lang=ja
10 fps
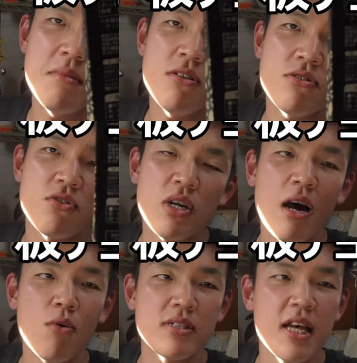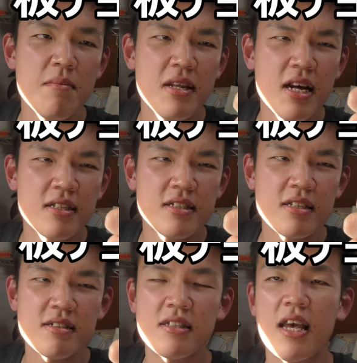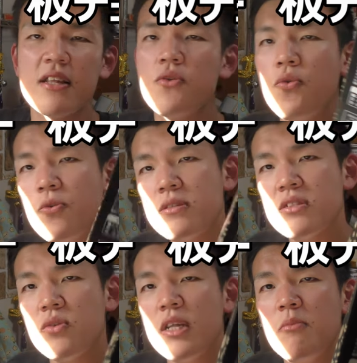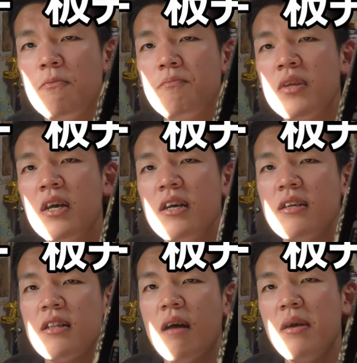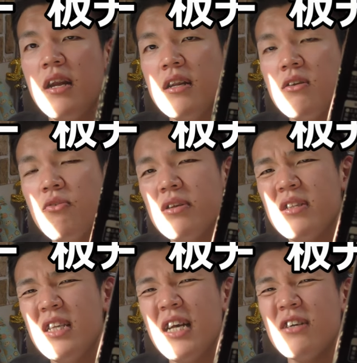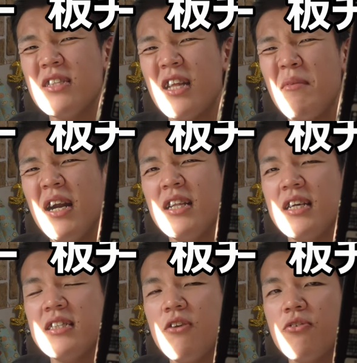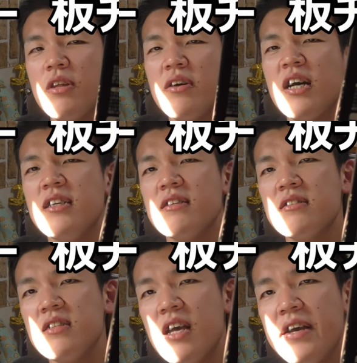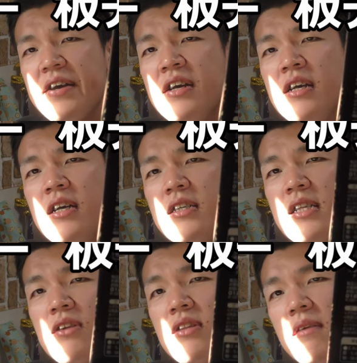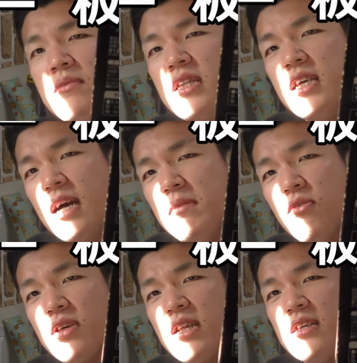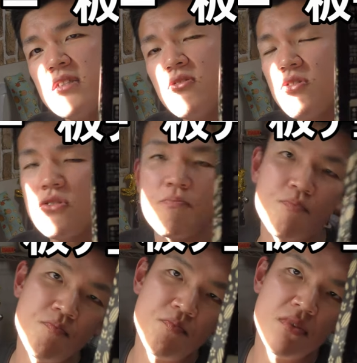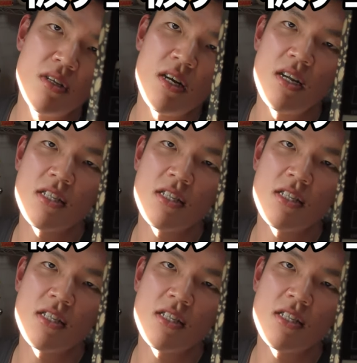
ミルクよりは抑えめなんですけどそれでも食べら苦くて食べられないっていうものではないですねなので苦みを期待するとちょっとうーんかな